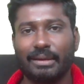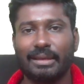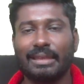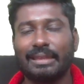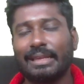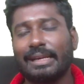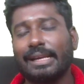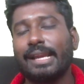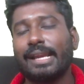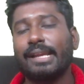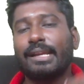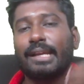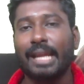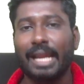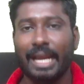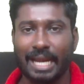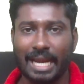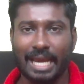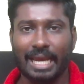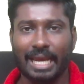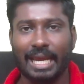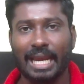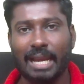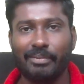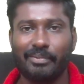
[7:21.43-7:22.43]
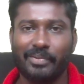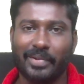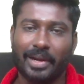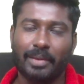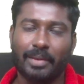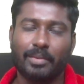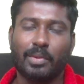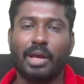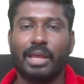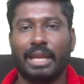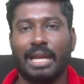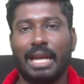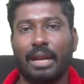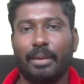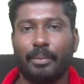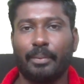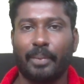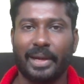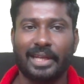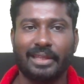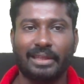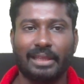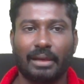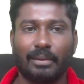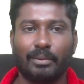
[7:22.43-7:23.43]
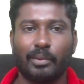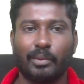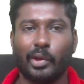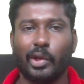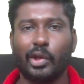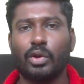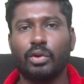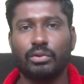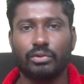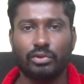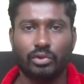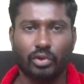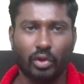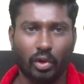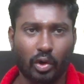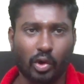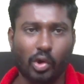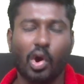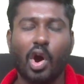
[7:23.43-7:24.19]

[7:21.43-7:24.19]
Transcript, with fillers: இது ரிலேட்டடாக என்ன ஹெல்ப் வேணுமோ அதை என்னால் பண்ணி தர முடியும் ஸோ